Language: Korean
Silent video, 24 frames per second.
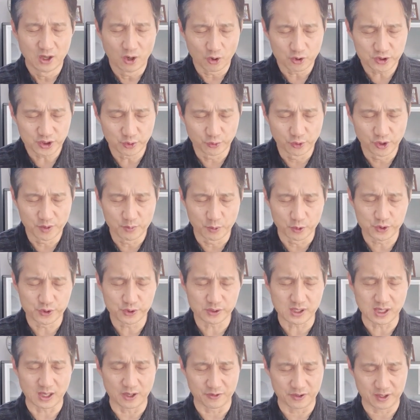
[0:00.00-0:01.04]
혹시 우리
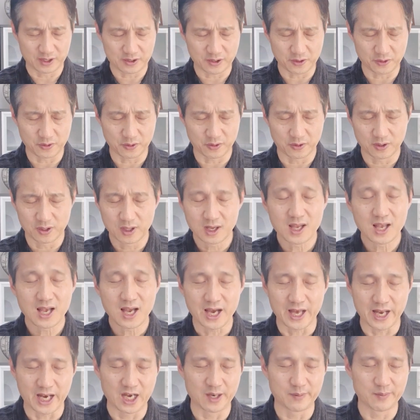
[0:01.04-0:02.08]
모습 가운데서도
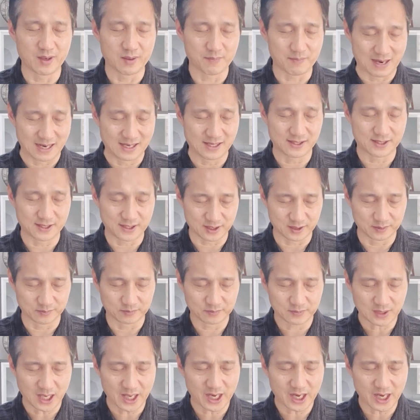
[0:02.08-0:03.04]
하나님의 말씀,